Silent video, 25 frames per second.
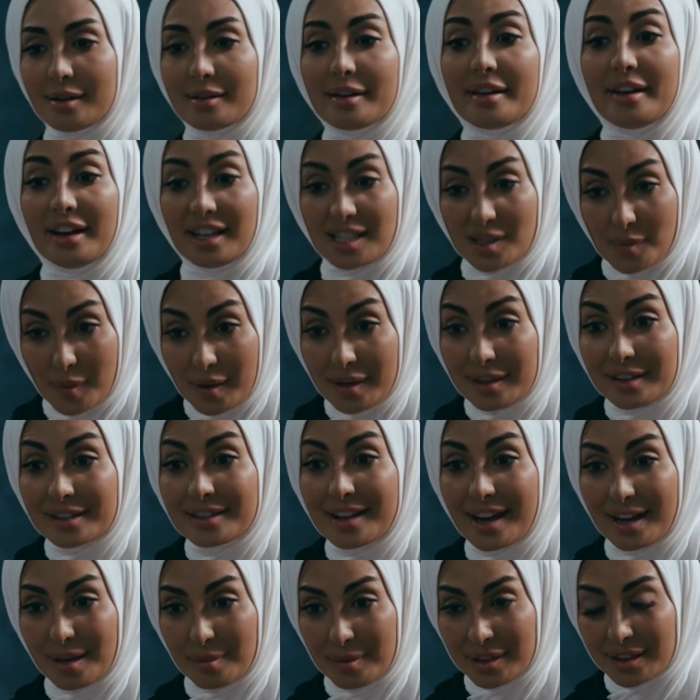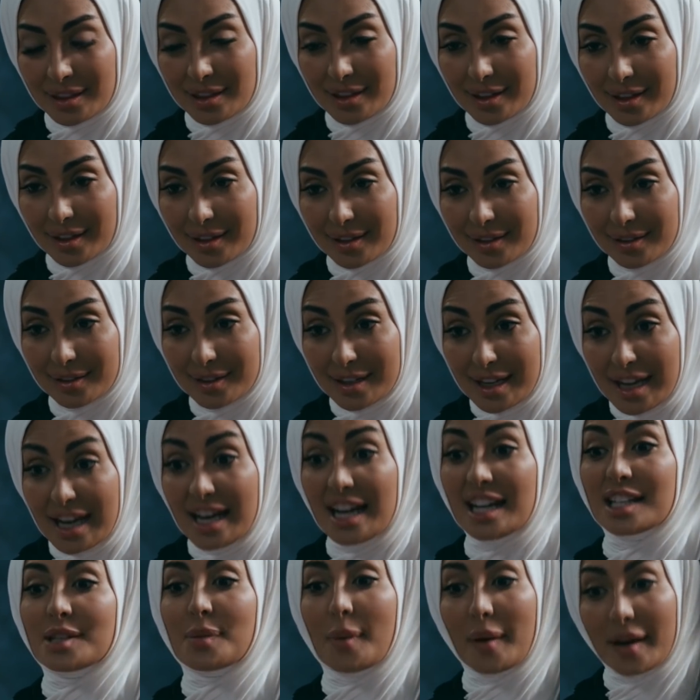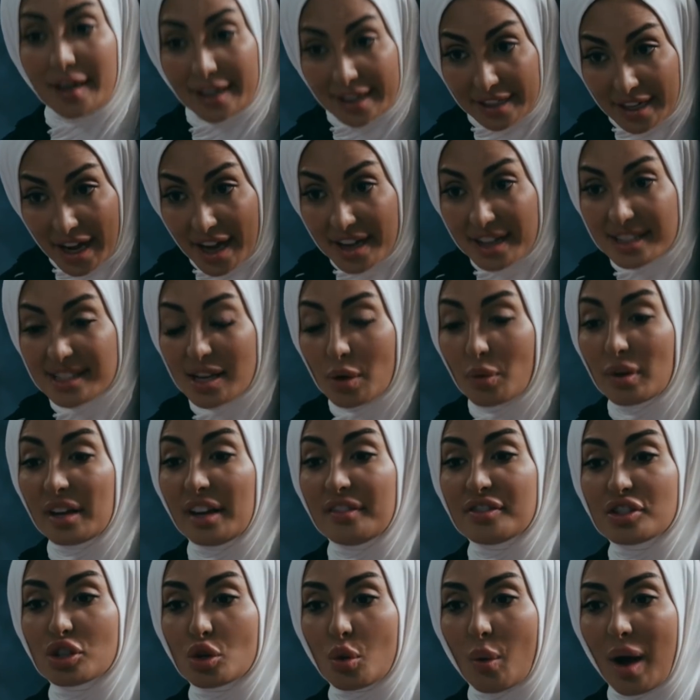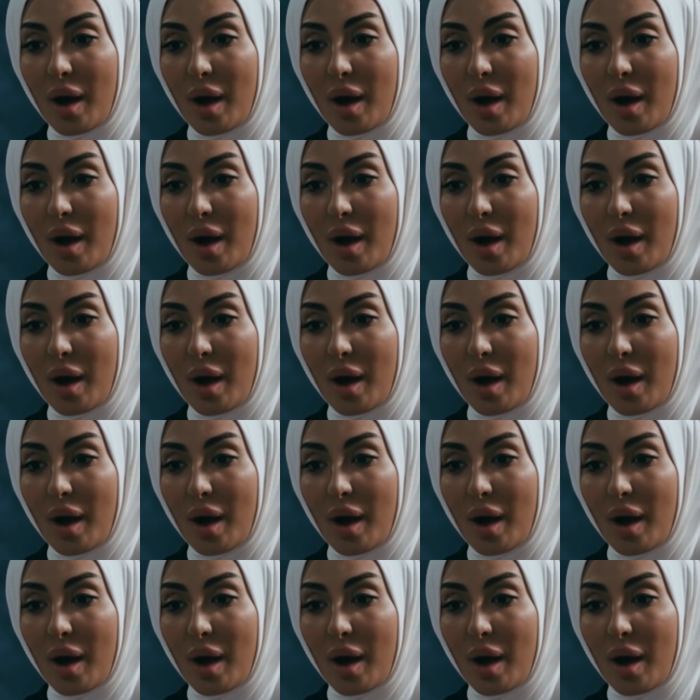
لان حسبالك ان انا مثلك حسبالك ان انا اسوي نفس